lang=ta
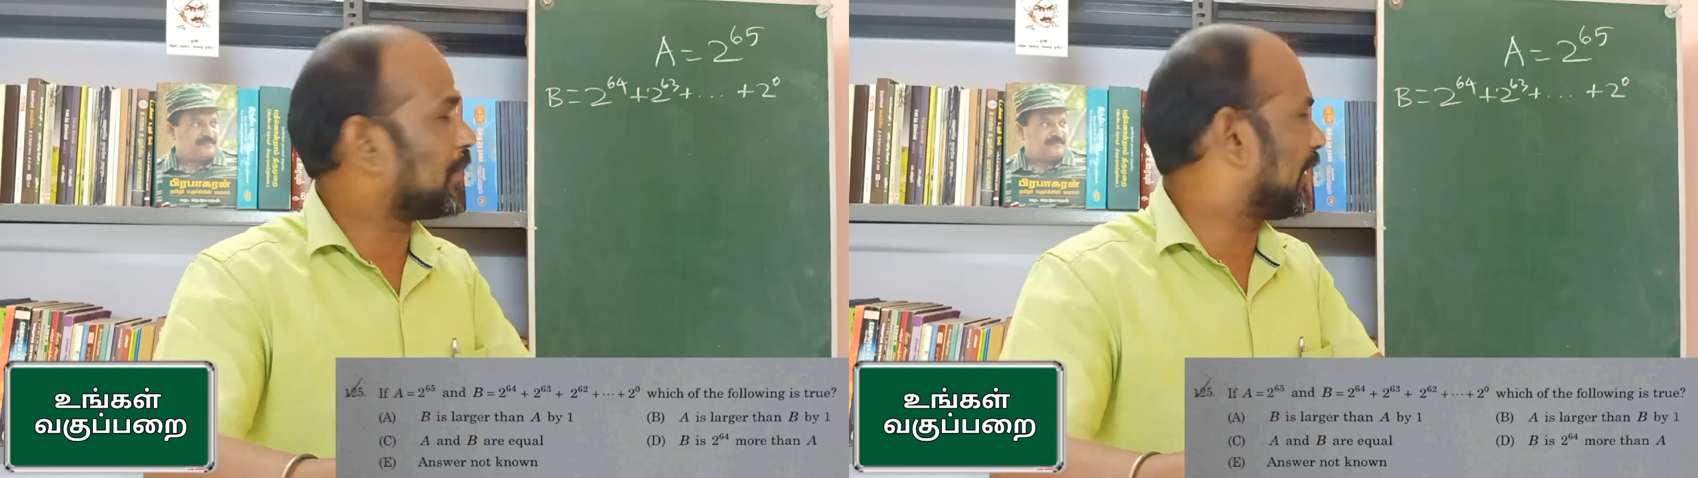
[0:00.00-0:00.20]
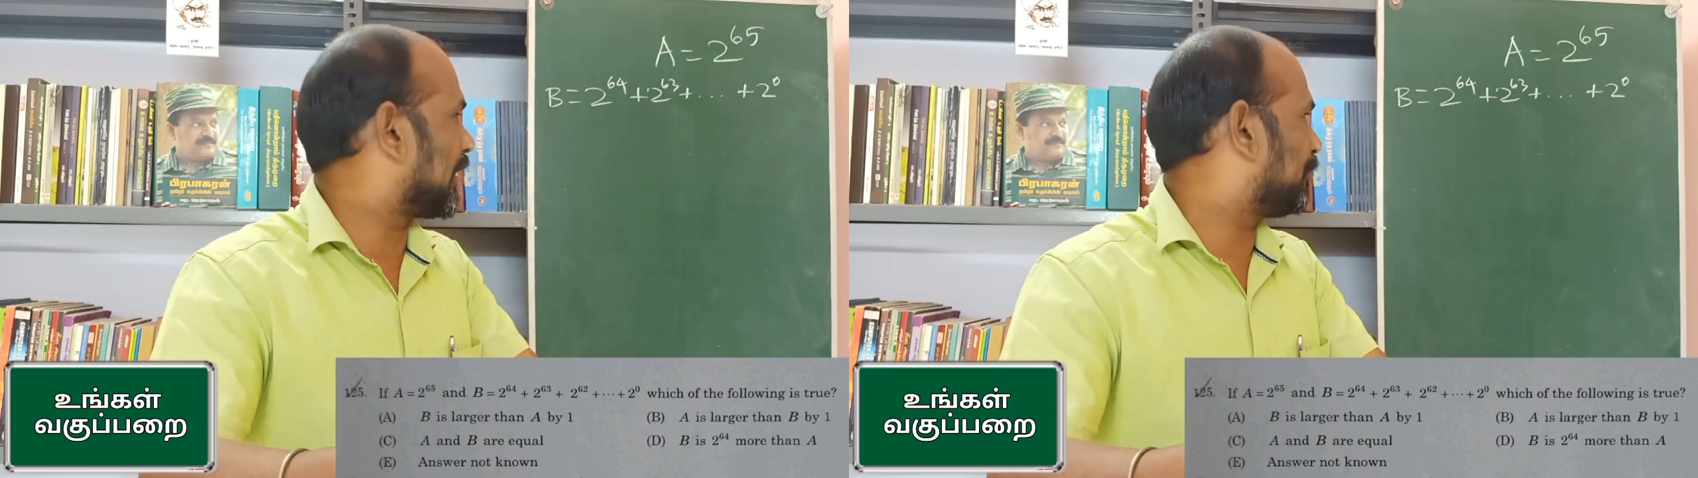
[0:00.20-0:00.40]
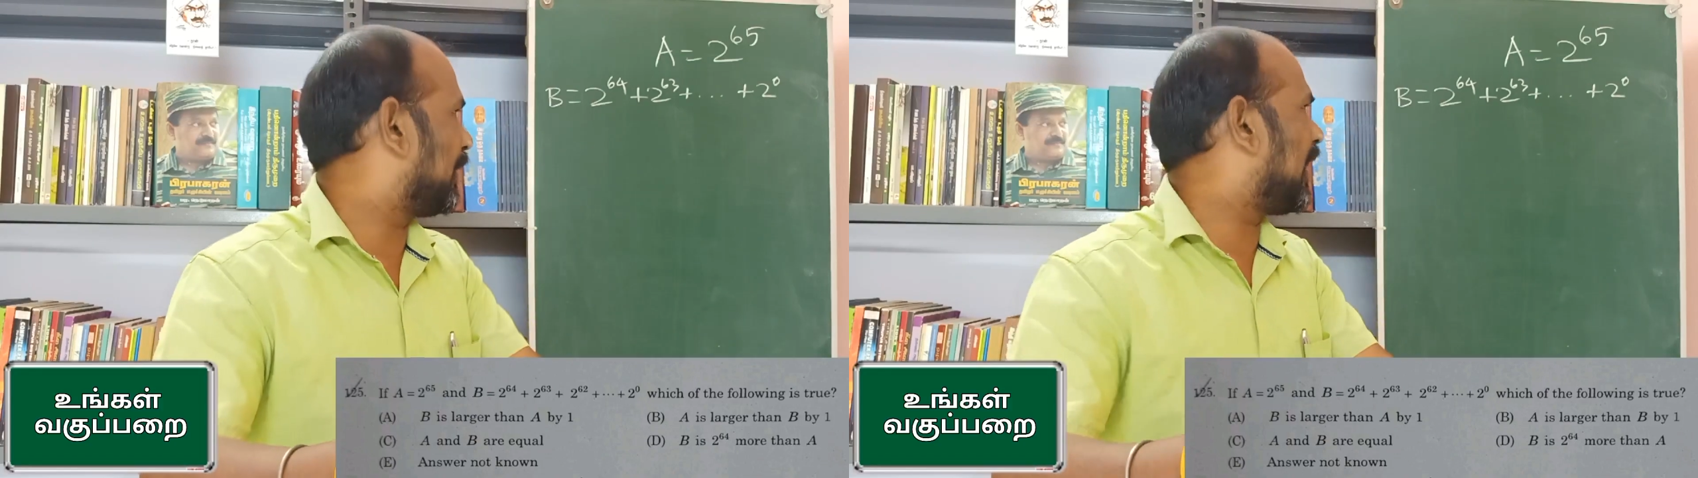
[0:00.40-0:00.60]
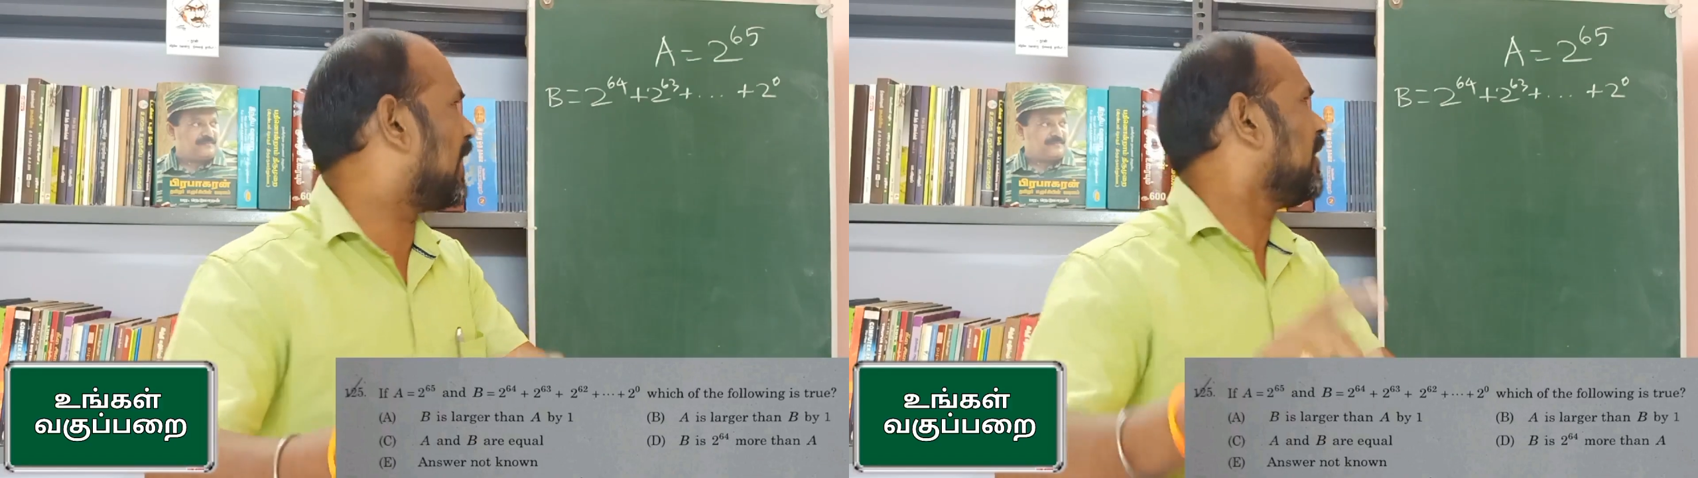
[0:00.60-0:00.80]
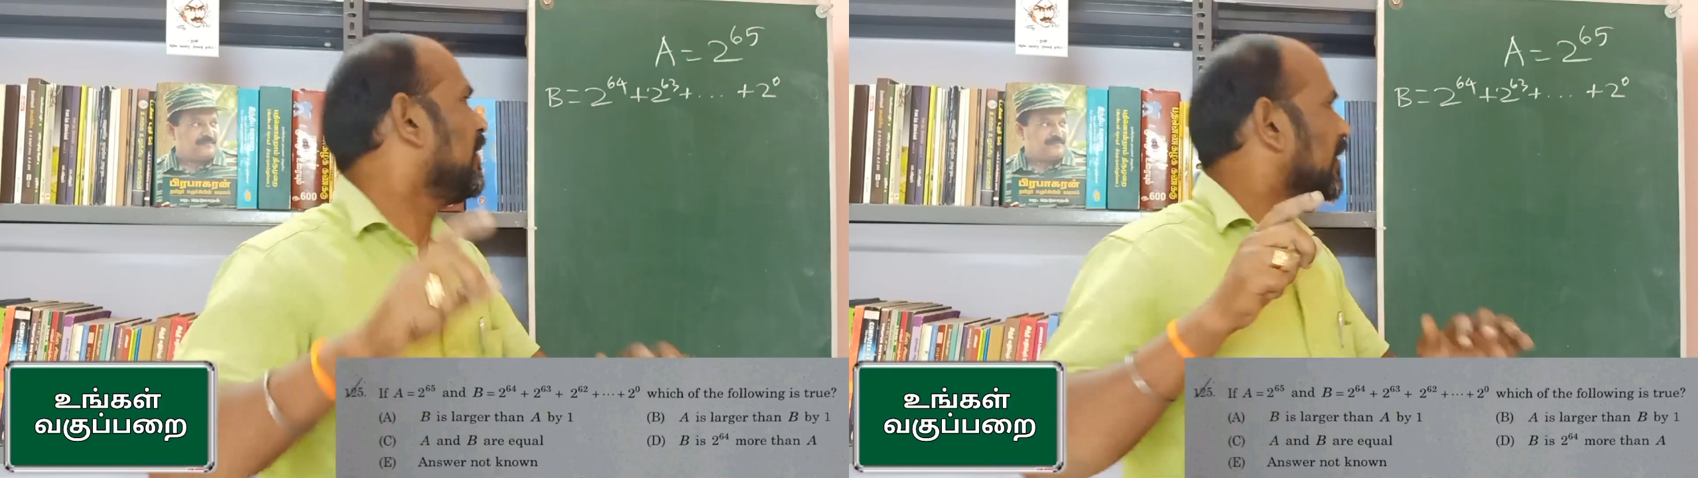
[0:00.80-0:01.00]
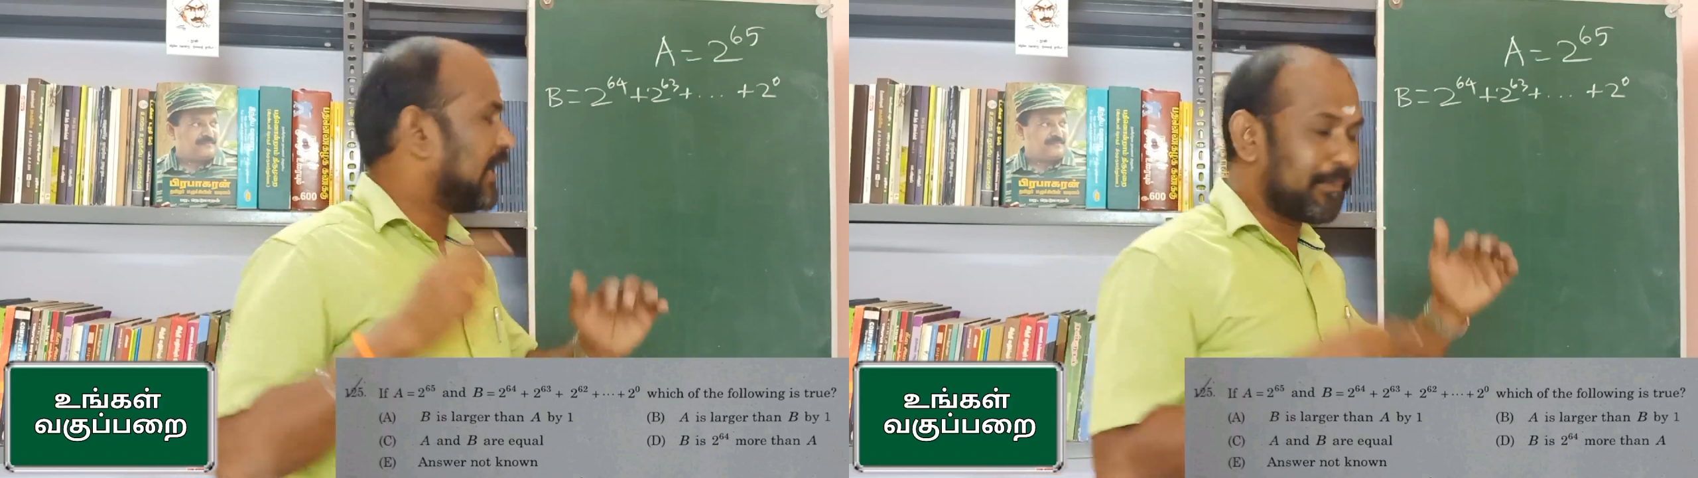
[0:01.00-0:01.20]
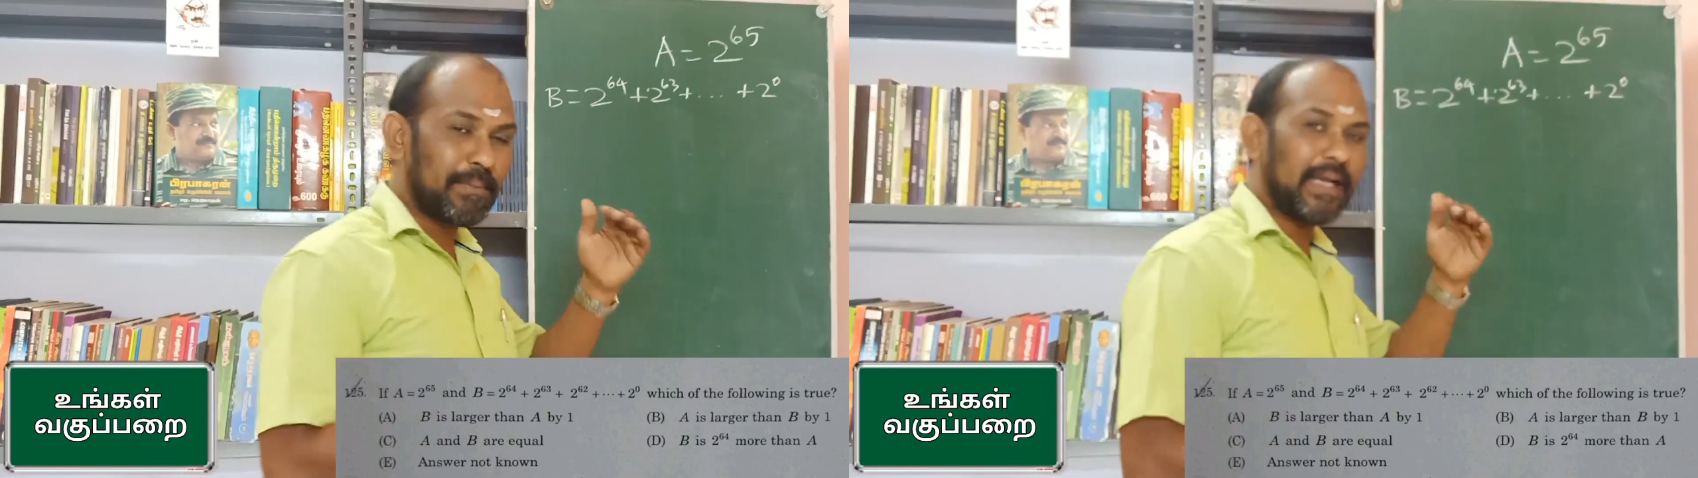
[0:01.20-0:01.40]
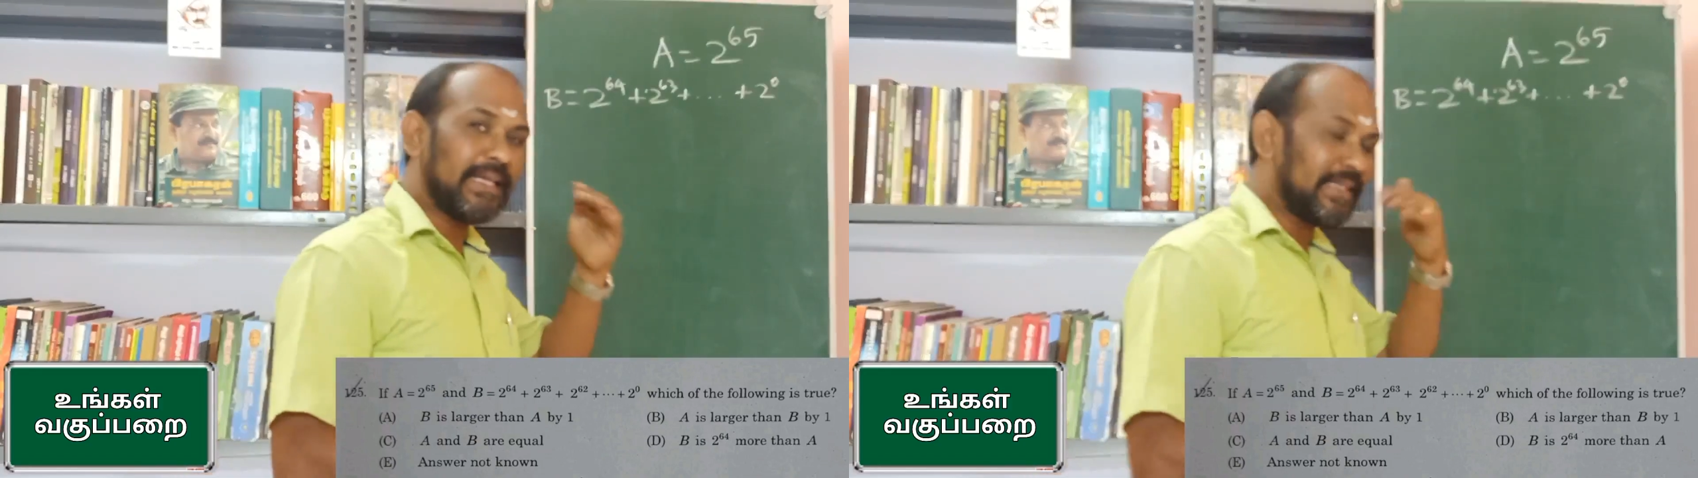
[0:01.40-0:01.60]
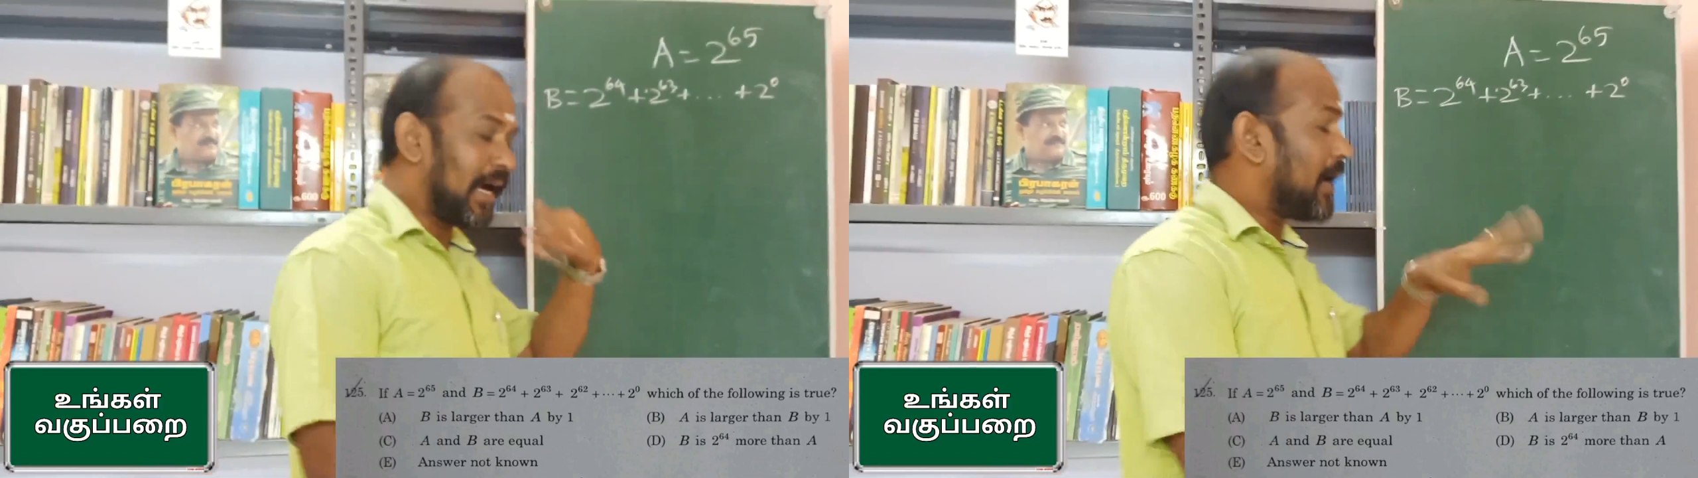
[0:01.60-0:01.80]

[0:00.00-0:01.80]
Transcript: அப்படின்றப்ப நம்ம இந்த